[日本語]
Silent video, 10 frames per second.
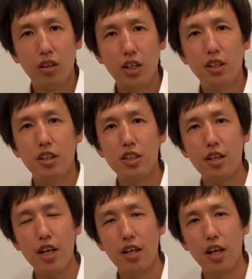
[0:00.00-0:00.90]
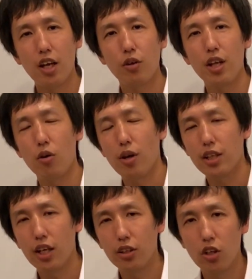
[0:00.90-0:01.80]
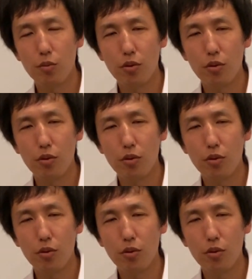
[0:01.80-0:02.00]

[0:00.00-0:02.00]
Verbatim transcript: はい、ではね、えー、これで終わりたいと